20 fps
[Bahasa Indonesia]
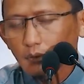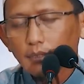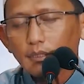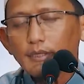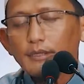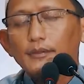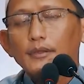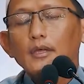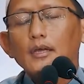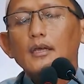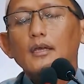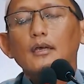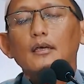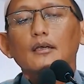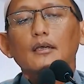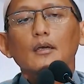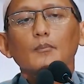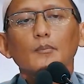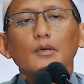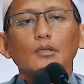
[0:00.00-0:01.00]
Idza
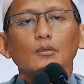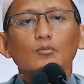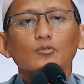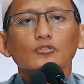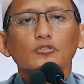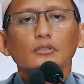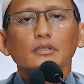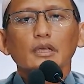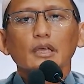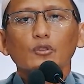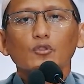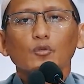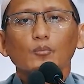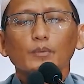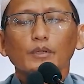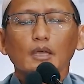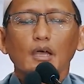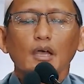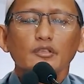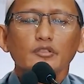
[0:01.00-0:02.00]
hakamal ustadu
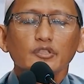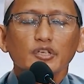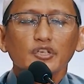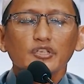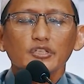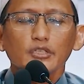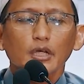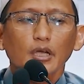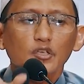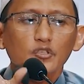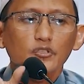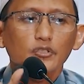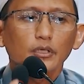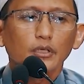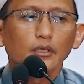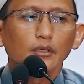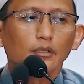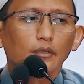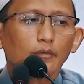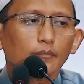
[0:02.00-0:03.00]
bihajri
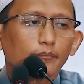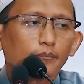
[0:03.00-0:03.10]
syakhsin.